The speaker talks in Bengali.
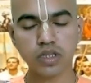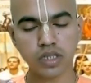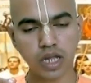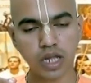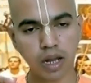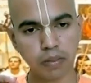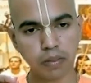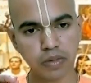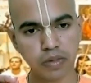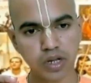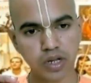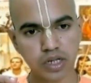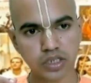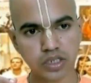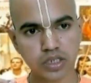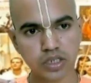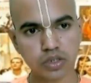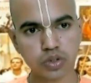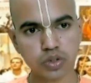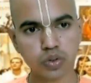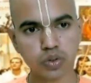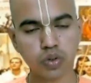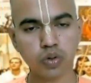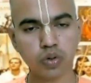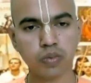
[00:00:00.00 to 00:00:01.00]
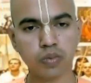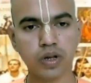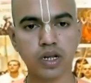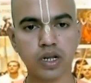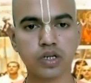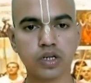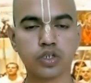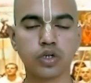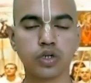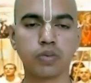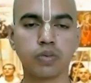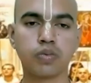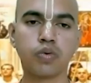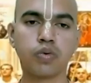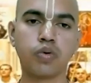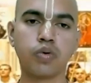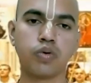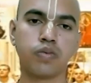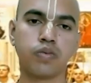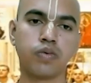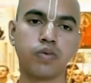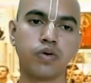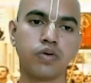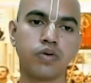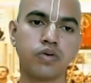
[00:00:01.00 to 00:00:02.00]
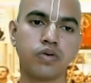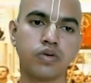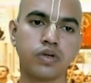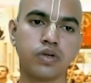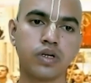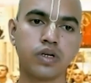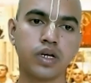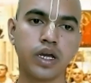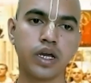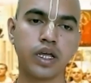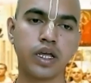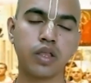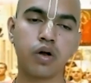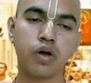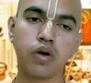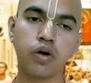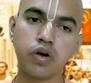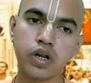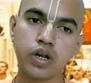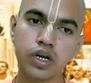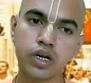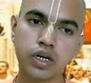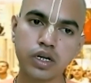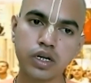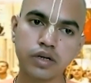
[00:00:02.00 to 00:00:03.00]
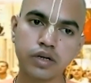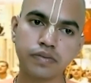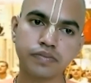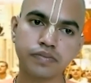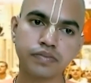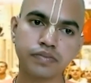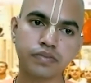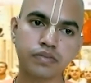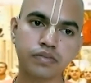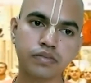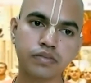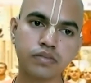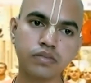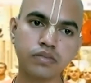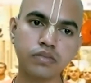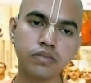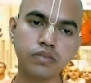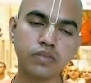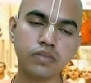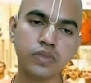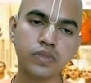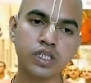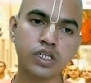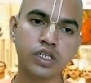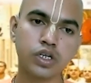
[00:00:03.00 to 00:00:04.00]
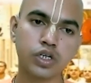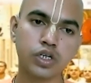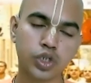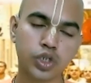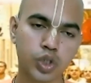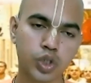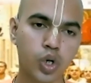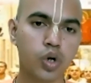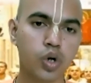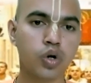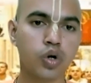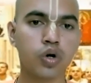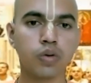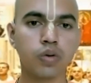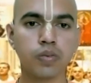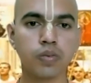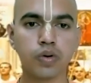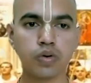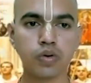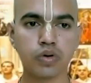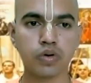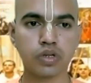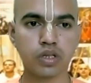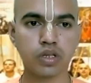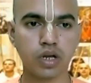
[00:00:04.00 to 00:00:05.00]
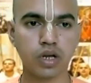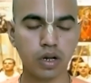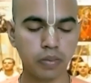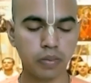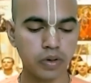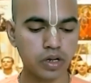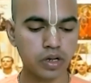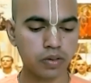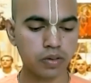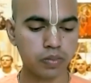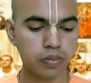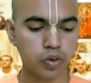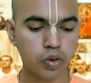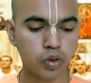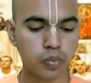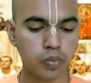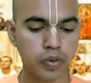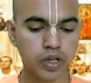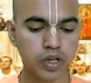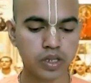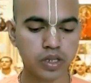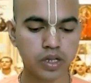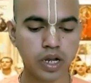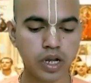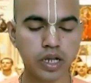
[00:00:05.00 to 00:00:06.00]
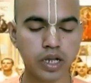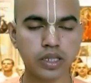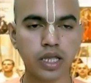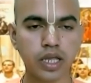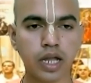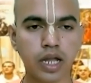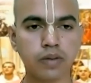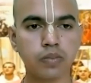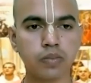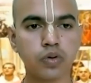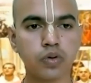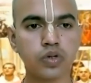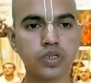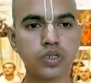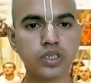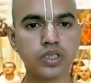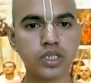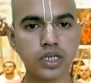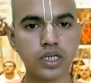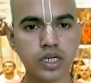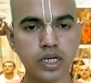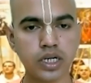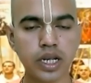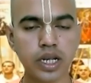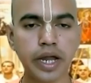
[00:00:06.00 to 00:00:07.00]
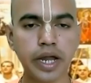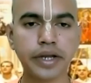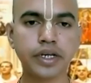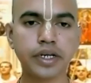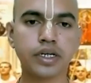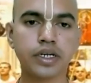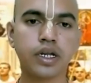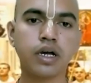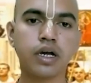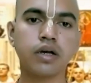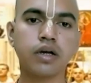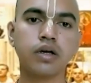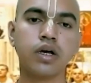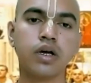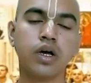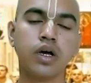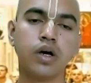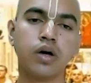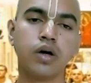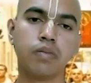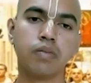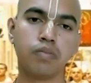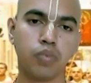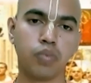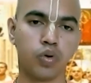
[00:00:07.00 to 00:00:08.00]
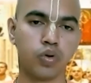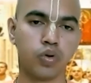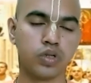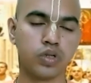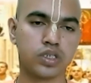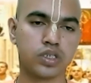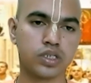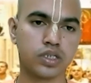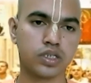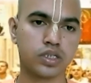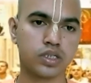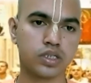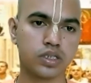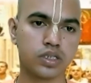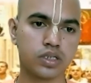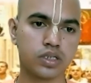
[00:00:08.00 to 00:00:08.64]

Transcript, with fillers: না আমি আজকে ষোলো মালার জপ করব এ ধরনের সংকল্প করতে হবে প্রপাত এই তাৎপর্যে এই লাইনটা বলছে